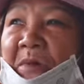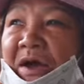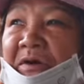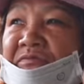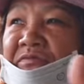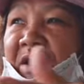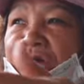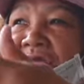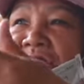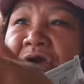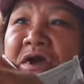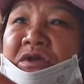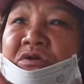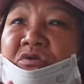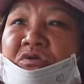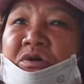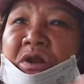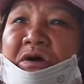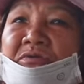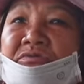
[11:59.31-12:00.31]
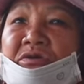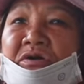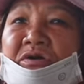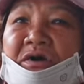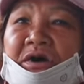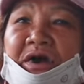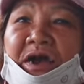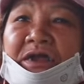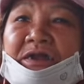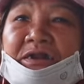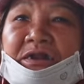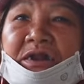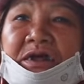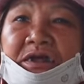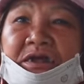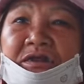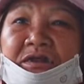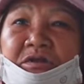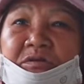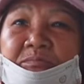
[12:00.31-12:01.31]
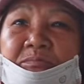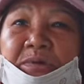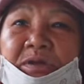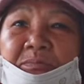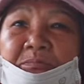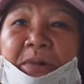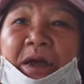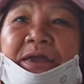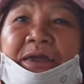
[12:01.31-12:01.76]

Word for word: bà vãi cây ngô đồng nó ở cạnh đấy nó bị